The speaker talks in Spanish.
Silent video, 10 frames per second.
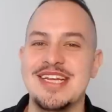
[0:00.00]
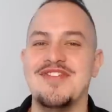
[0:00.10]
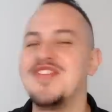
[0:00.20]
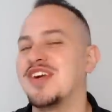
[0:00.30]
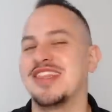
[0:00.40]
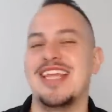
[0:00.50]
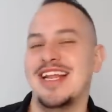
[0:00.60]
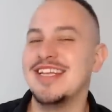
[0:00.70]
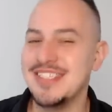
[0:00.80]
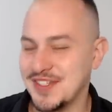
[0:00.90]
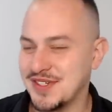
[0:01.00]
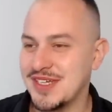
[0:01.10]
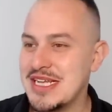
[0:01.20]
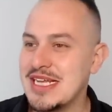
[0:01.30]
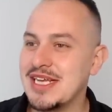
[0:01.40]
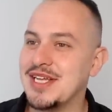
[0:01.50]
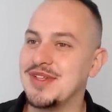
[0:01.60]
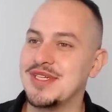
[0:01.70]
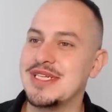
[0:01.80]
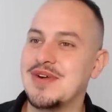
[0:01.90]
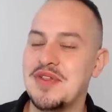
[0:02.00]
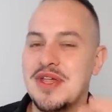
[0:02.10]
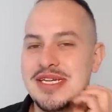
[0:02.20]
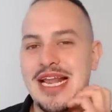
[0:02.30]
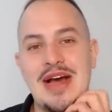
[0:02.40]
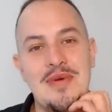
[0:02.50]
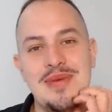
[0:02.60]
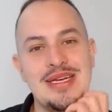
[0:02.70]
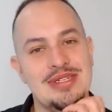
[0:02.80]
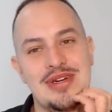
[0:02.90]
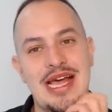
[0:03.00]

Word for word: fortaleció entonces, cuando hacen la conversión,